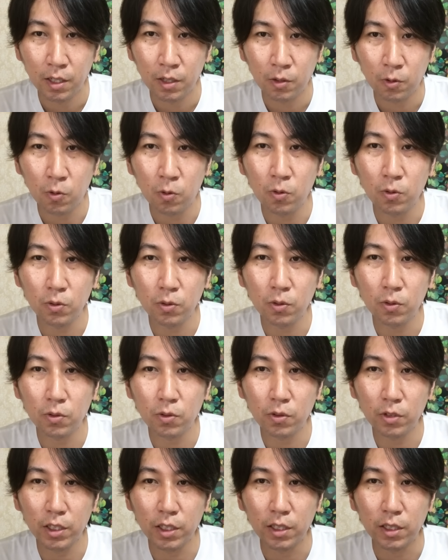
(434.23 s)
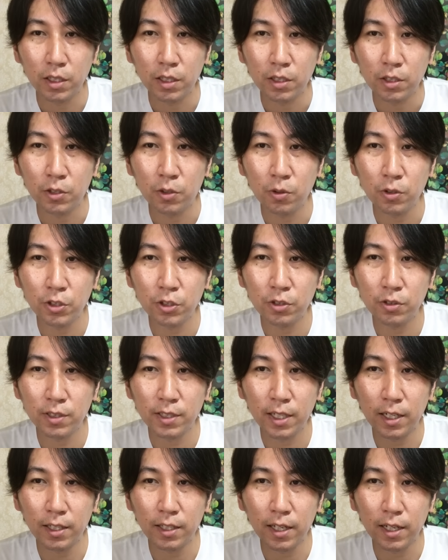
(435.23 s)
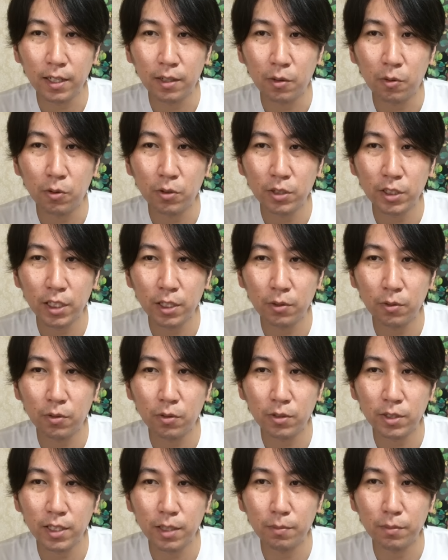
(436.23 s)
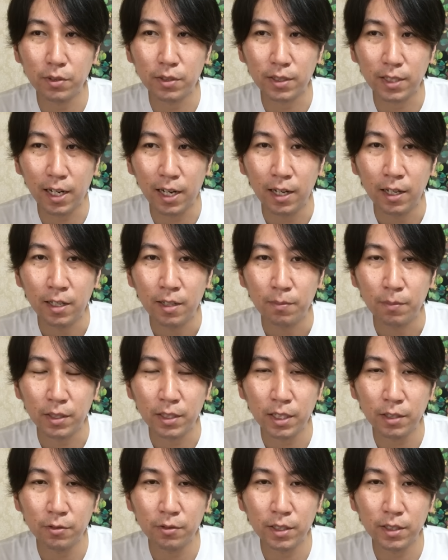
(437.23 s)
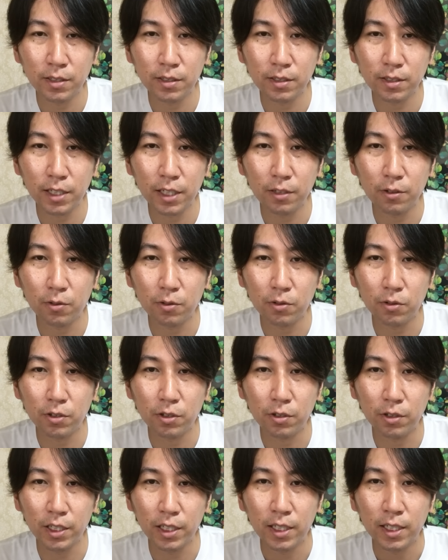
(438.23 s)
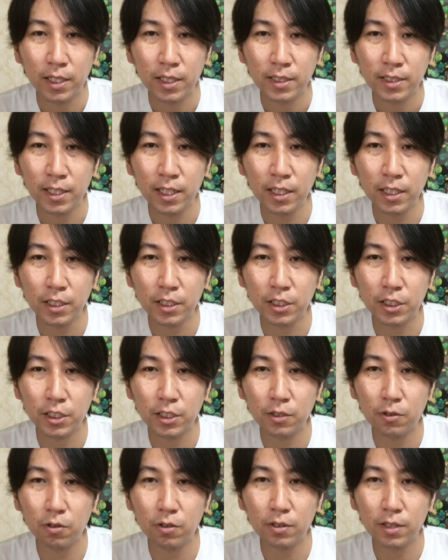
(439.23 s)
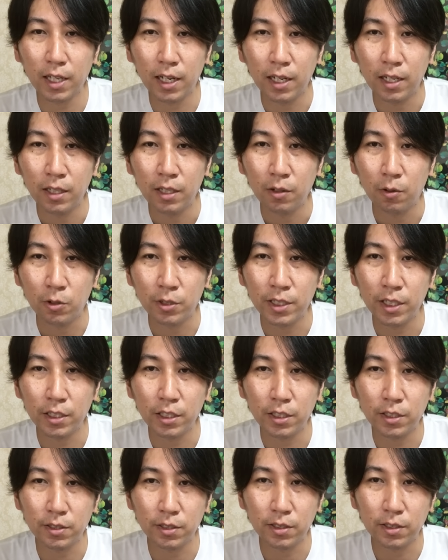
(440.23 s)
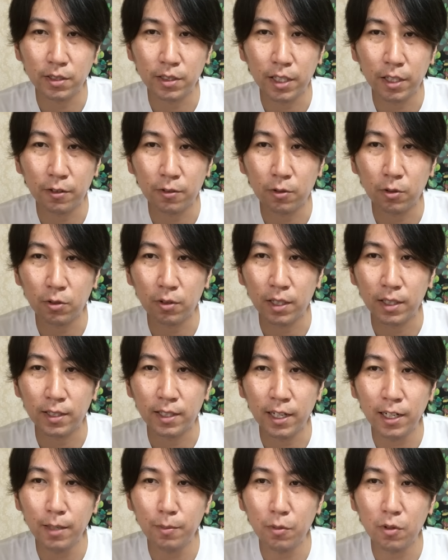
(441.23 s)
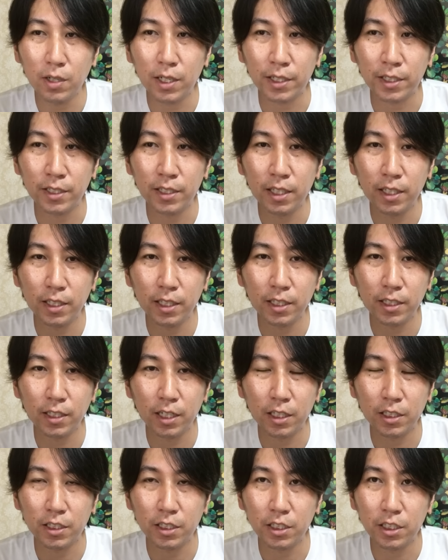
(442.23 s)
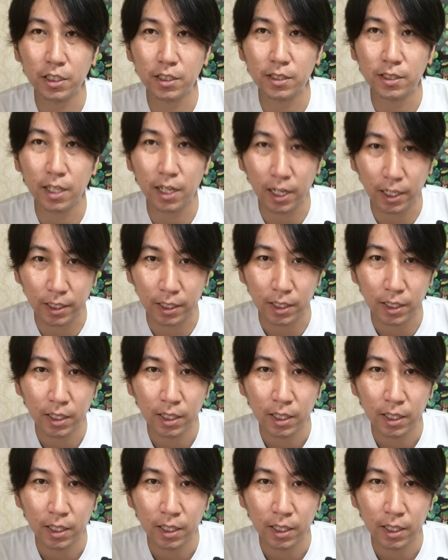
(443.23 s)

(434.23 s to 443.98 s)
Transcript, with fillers: 高濃度に凝集された放射能汚染物がまた増え続けることによりさらに深刻な汚染に進んでいくことは誰もが否定できない事実であり